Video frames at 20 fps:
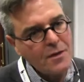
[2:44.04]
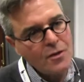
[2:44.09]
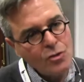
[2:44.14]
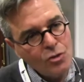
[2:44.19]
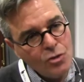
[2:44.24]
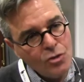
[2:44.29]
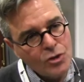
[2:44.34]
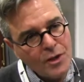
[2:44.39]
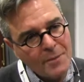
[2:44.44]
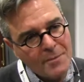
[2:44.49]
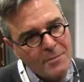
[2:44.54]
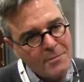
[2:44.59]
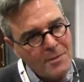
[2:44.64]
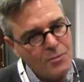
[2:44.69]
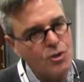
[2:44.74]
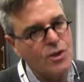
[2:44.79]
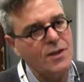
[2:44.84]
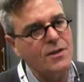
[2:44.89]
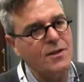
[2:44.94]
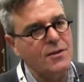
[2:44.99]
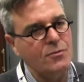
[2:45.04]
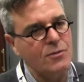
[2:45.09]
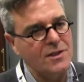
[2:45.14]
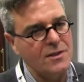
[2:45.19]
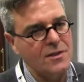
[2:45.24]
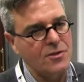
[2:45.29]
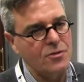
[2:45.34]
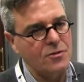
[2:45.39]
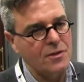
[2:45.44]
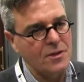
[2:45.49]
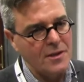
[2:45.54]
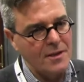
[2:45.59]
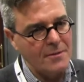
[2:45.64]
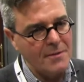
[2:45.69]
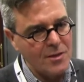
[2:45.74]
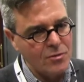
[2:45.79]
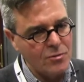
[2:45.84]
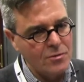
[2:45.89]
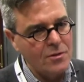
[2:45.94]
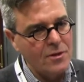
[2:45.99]
Luego también vamos a tener una sesión de
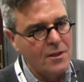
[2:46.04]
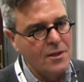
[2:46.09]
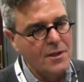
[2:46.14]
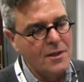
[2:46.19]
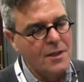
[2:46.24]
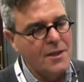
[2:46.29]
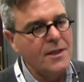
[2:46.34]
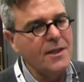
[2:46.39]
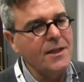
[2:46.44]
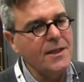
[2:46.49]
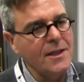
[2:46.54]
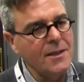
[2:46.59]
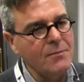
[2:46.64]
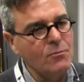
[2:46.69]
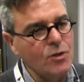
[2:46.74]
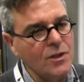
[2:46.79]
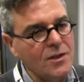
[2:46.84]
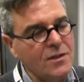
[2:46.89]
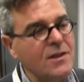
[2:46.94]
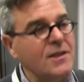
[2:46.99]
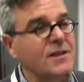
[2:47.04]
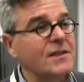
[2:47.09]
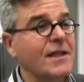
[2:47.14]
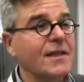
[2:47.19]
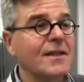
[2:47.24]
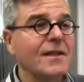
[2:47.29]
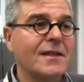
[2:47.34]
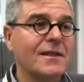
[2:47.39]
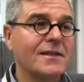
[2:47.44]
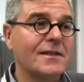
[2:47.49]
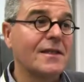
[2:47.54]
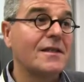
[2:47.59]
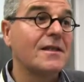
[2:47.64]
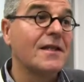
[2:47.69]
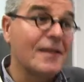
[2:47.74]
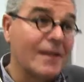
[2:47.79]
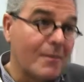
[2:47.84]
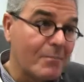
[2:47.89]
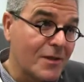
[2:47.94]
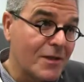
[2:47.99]
trabajo eh, muy interesante que es el
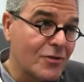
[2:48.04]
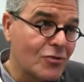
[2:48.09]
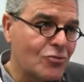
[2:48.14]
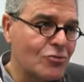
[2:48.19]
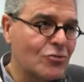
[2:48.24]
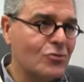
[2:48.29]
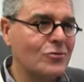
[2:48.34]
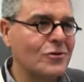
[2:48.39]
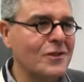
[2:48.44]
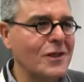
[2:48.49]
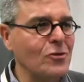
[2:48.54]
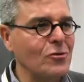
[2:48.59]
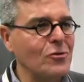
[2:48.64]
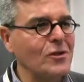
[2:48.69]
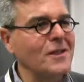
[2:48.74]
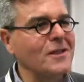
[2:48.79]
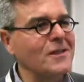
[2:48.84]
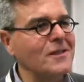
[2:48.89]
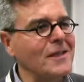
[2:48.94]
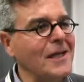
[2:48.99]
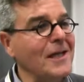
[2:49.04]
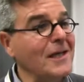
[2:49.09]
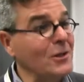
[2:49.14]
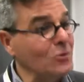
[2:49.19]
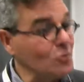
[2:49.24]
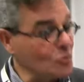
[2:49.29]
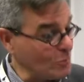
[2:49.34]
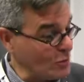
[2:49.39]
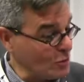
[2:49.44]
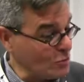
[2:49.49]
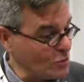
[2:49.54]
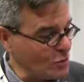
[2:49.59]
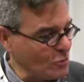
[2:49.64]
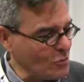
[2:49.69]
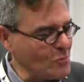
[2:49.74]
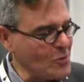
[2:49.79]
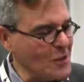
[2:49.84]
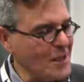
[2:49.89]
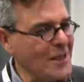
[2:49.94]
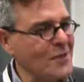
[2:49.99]
tratamiento de lo digital en los medios de
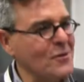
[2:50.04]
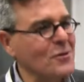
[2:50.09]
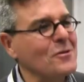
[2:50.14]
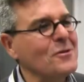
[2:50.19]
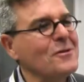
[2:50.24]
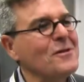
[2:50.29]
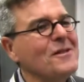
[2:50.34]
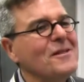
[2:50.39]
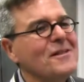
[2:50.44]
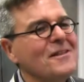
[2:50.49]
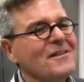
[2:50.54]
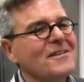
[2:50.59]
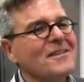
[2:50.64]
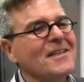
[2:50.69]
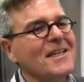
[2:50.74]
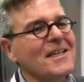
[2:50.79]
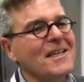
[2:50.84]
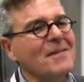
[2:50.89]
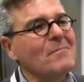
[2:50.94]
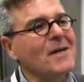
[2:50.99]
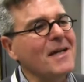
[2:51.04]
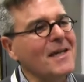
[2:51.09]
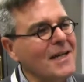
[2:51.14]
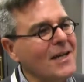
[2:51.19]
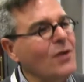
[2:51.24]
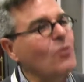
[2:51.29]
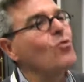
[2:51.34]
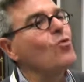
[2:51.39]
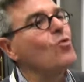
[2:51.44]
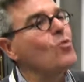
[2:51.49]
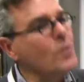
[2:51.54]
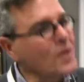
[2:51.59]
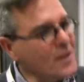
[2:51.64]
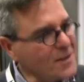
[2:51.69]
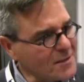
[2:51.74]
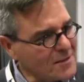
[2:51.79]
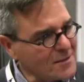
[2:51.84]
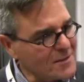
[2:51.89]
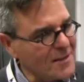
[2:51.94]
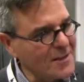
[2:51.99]
comunicación, de qué manera
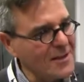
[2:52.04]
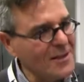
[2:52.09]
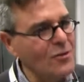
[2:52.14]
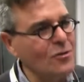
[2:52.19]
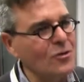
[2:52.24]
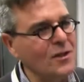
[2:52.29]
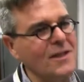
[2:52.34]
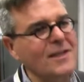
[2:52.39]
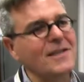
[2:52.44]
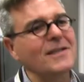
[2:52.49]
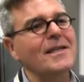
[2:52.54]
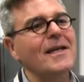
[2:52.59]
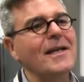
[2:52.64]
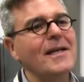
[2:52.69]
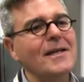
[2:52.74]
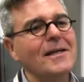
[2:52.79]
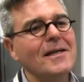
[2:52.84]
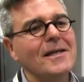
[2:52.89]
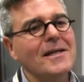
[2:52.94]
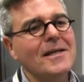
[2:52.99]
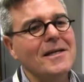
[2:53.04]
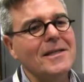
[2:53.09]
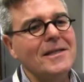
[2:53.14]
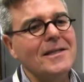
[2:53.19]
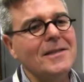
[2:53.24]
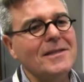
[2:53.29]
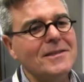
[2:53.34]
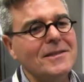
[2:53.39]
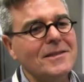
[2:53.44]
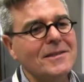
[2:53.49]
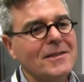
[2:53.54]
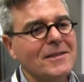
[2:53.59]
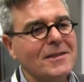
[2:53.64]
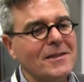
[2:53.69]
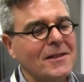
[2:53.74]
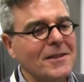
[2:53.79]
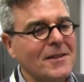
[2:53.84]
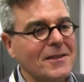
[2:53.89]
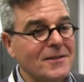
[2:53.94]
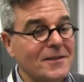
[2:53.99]
cubrís eh, lo digital y
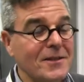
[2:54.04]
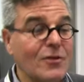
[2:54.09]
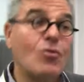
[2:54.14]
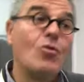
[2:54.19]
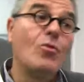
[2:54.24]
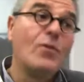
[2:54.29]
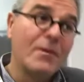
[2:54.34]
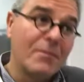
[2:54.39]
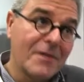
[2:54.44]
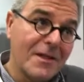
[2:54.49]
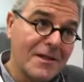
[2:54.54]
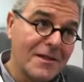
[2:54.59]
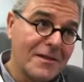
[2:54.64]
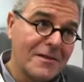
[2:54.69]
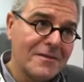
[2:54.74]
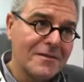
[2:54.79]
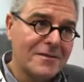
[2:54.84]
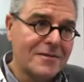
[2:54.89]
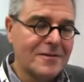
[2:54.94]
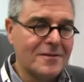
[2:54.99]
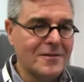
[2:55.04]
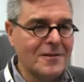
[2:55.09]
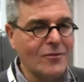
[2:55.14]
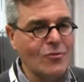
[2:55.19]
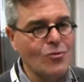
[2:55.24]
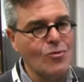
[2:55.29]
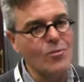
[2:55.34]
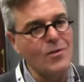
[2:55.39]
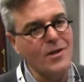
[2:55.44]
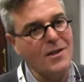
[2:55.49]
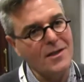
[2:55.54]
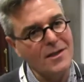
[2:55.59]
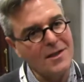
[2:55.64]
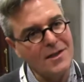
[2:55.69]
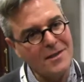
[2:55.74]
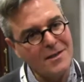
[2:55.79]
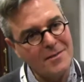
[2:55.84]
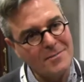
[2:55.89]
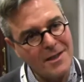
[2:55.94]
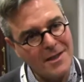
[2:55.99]
si eh, se cubre bien, se
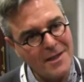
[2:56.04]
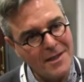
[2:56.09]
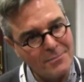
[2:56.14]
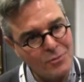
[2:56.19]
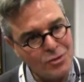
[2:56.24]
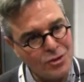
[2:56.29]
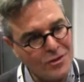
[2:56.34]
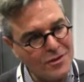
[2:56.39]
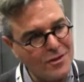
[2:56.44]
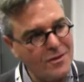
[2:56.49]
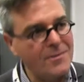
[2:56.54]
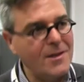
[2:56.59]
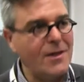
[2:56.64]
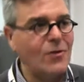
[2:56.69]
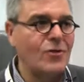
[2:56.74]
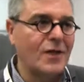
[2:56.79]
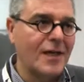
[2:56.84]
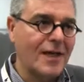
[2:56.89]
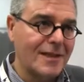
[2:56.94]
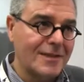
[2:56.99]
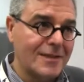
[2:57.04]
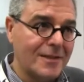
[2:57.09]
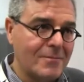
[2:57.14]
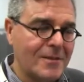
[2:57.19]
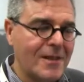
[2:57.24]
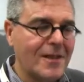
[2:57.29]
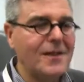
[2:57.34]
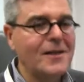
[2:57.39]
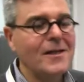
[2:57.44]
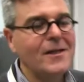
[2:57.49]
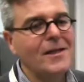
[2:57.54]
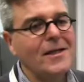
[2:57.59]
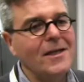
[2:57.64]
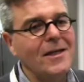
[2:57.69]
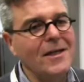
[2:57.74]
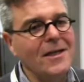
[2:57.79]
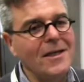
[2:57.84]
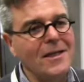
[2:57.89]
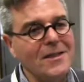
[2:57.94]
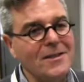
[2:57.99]
cubre de manera positiva o negativa
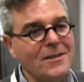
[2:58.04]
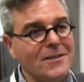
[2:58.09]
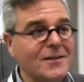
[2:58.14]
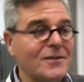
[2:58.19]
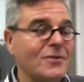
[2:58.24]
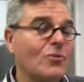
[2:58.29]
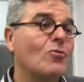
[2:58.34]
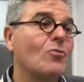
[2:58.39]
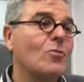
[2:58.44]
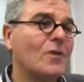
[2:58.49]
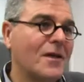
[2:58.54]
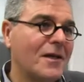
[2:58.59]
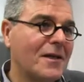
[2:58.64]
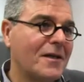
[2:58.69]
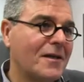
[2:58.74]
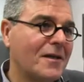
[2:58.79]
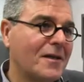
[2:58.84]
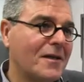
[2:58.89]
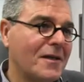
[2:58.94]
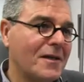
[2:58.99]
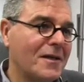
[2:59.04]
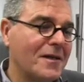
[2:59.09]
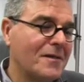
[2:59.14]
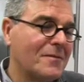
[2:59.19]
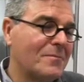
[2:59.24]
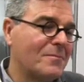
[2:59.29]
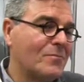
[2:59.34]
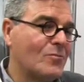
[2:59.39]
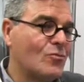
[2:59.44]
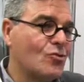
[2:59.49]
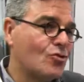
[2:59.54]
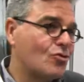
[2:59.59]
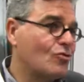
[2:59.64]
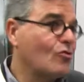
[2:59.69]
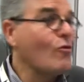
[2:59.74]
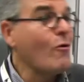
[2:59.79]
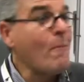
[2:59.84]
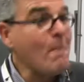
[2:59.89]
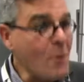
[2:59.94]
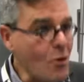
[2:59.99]
y si se cubre mucho
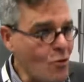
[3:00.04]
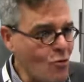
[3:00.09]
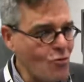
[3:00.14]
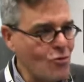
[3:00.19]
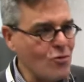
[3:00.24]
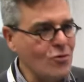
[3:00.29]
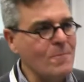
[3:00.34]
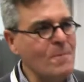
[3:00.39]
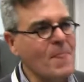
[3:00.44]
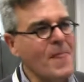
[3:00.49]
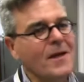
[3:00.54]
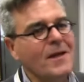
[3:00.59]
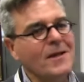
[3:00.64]
o poco. ¿no?